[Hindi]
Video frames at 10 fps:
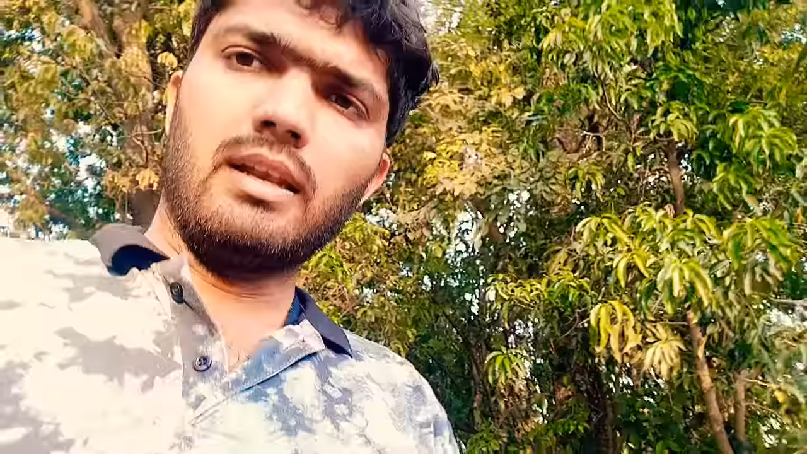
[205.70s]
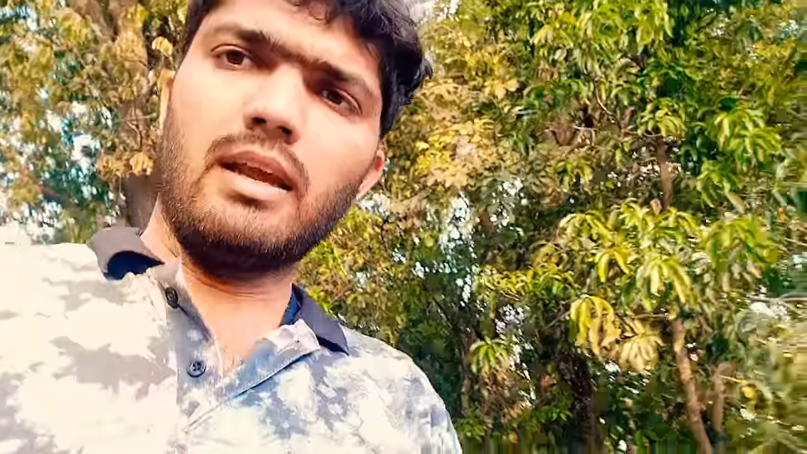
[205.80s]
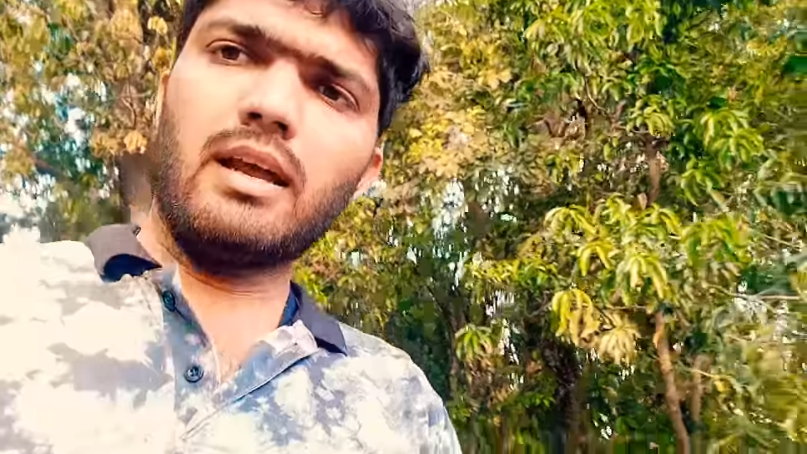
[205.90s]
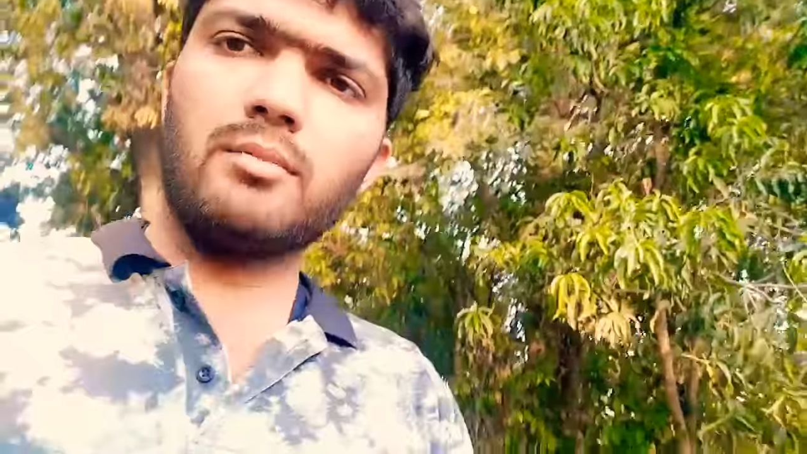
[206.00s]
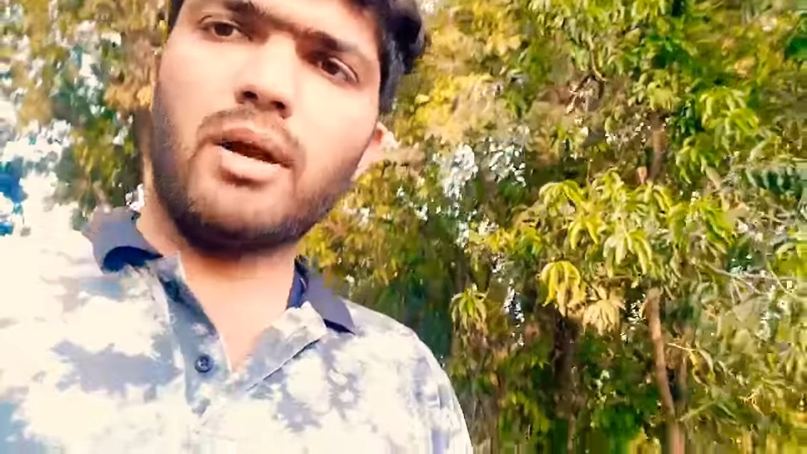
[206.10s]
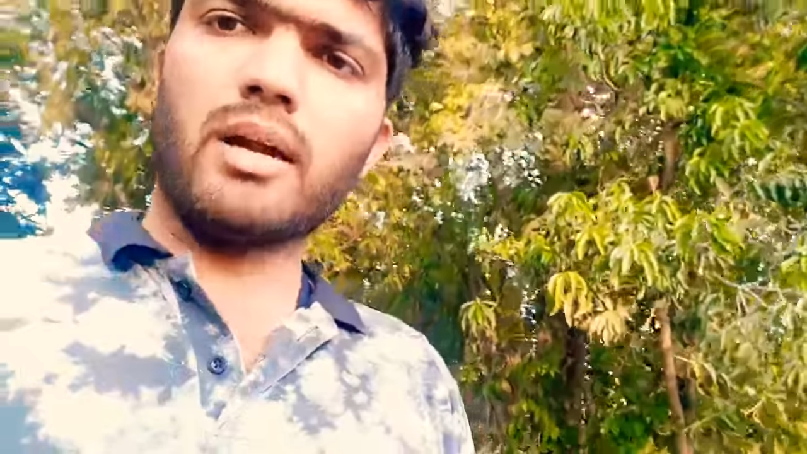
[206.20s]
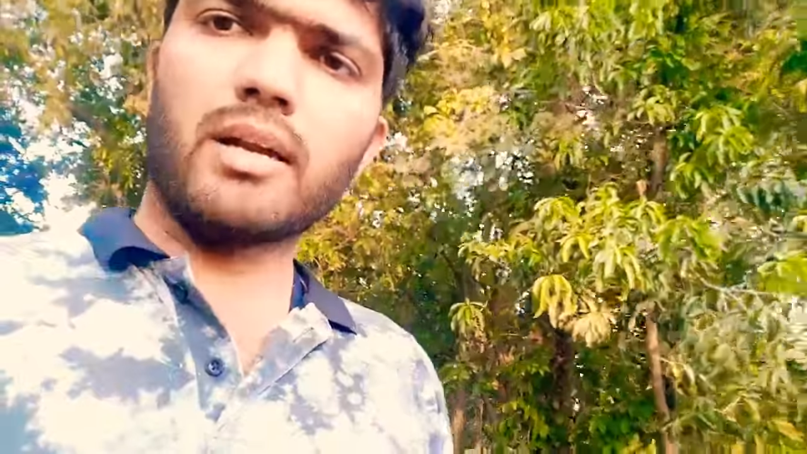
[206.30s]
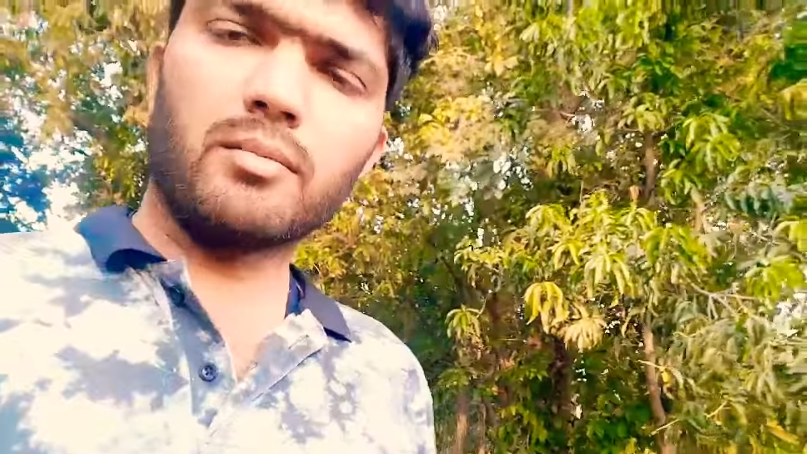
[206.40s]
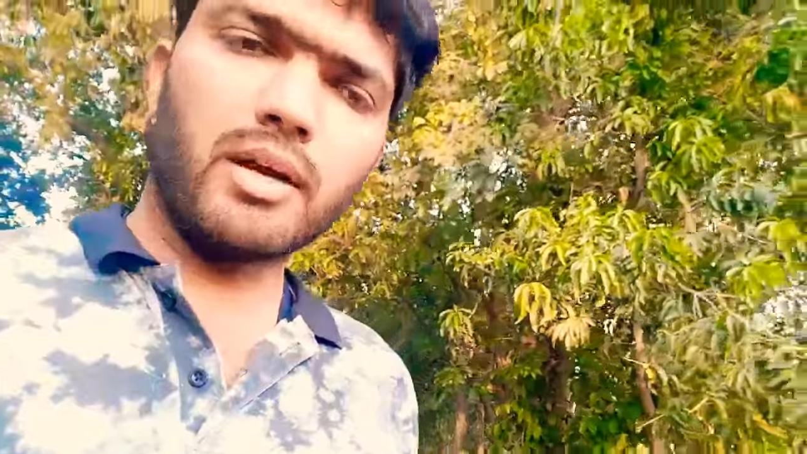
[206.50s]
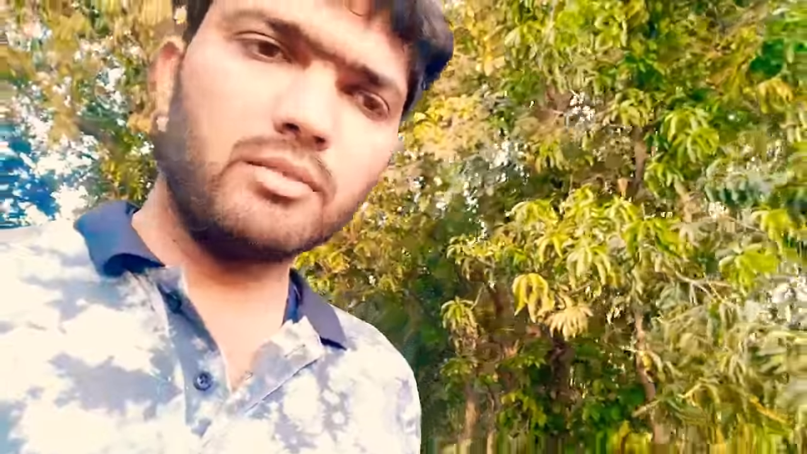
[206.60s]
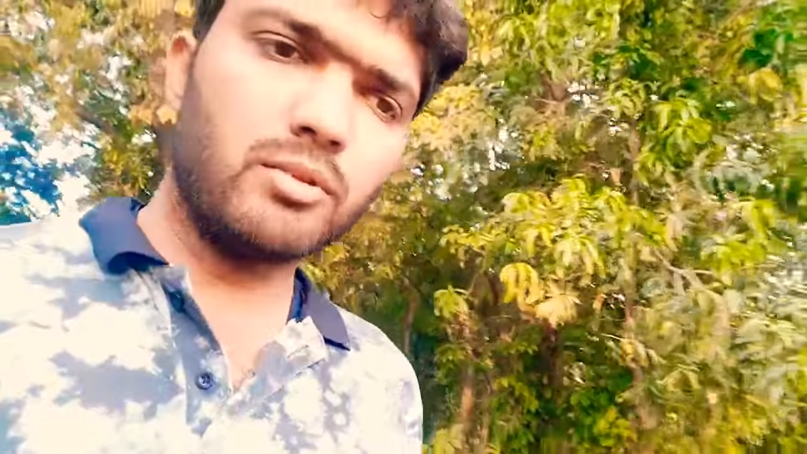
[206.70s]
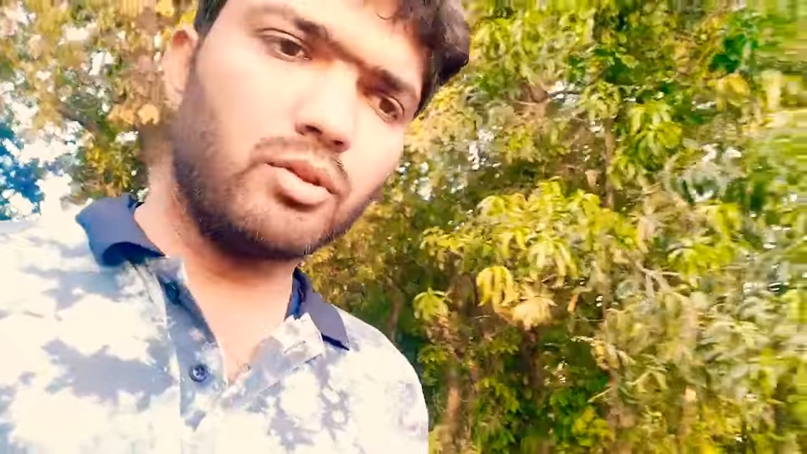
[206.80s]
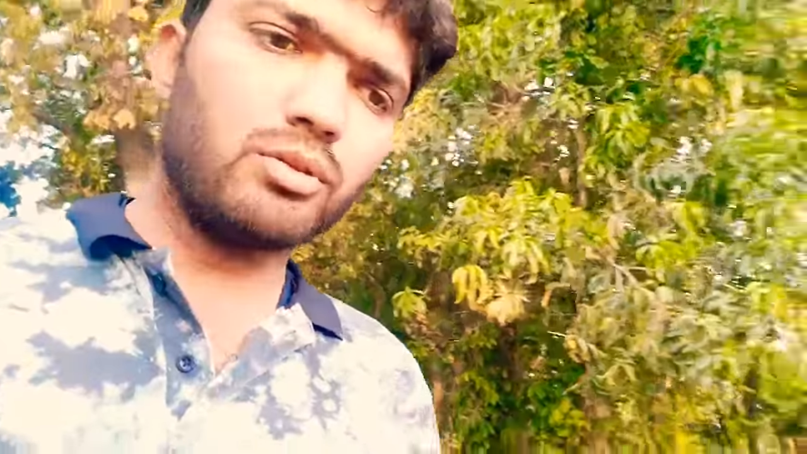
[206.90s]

लाल बाग के बाद में